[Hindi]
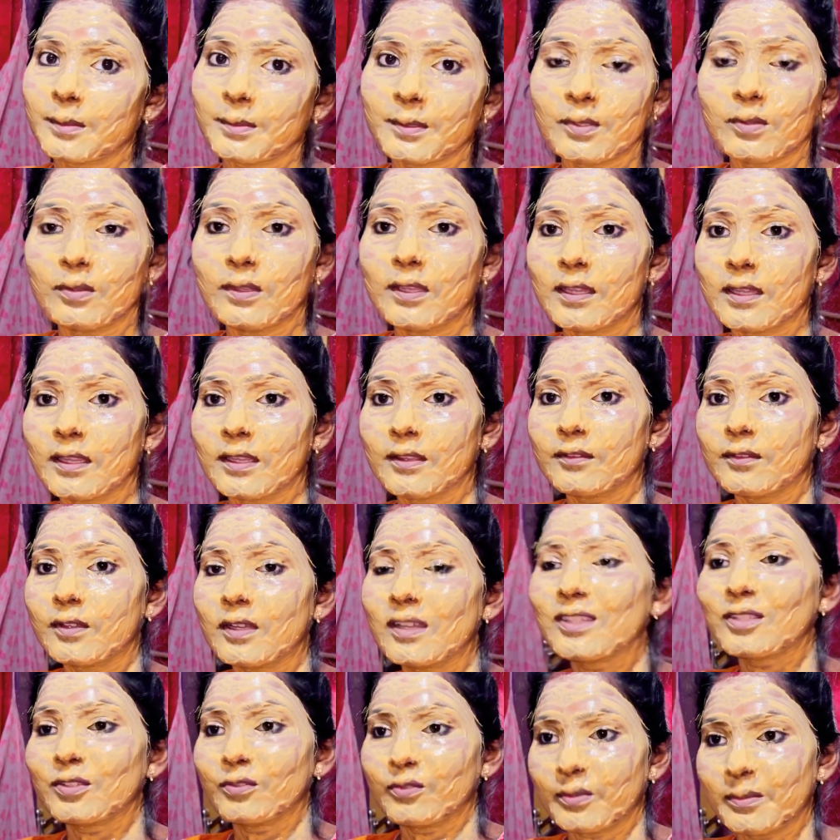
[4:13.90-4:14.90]
खुला नहीं हुआ
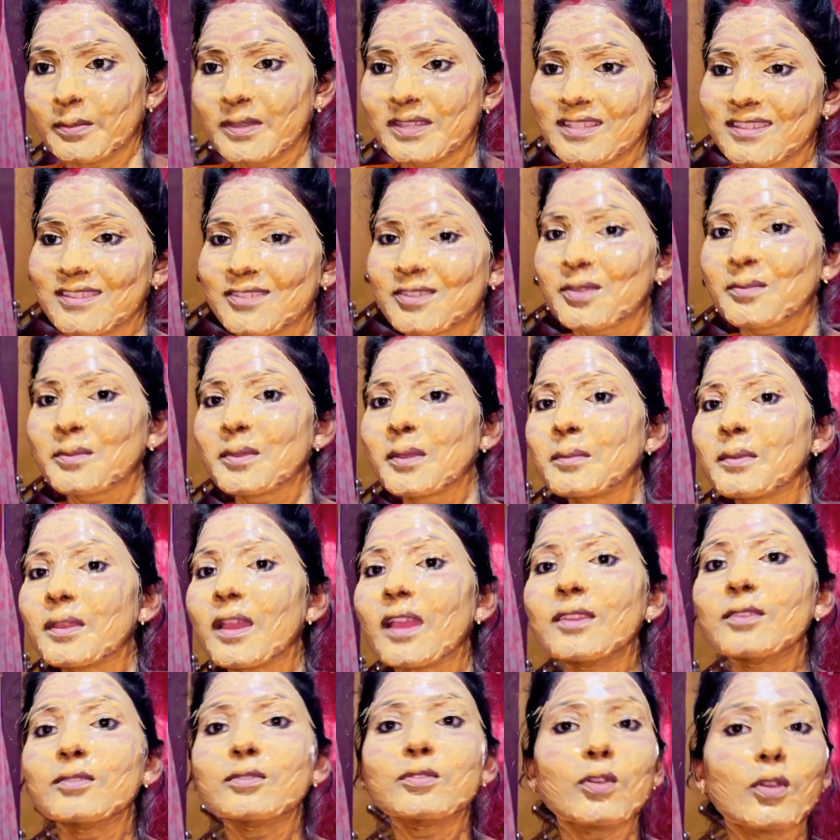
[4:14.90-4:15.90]
है क्योंकि मैं जैसा अभी अभी
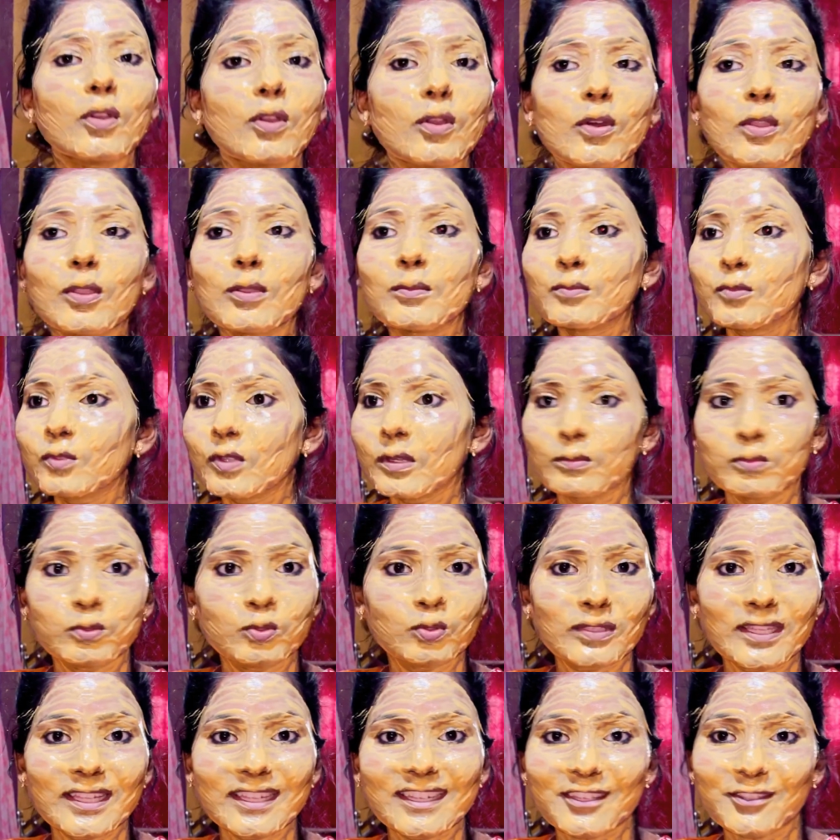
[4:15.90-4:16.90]
आई हूँ और पूरा
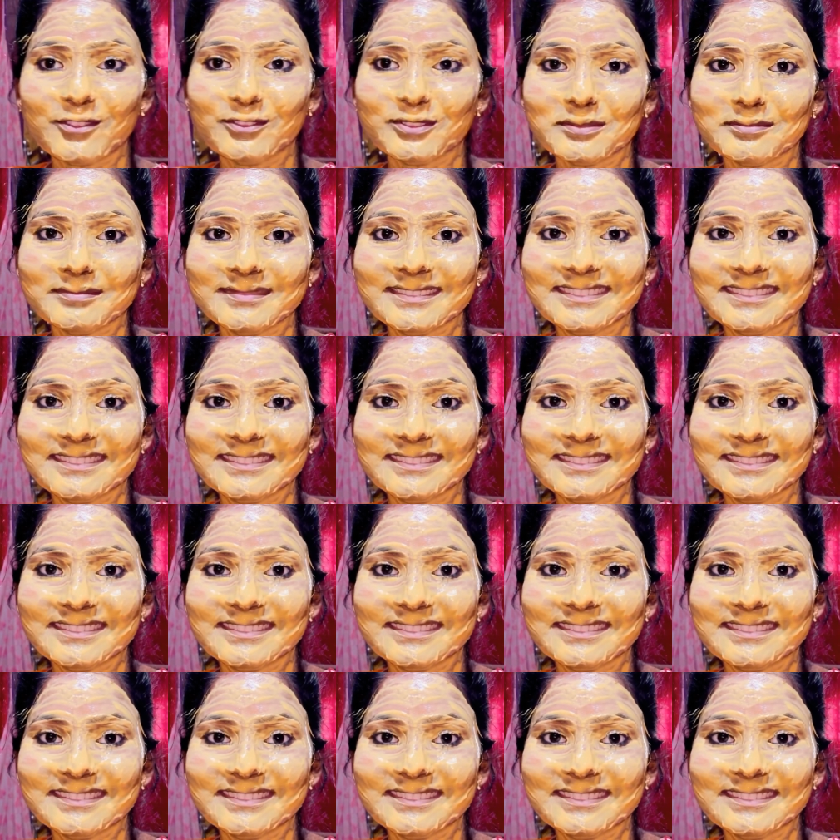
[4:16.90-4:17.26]
भूत लग रही हूँ ना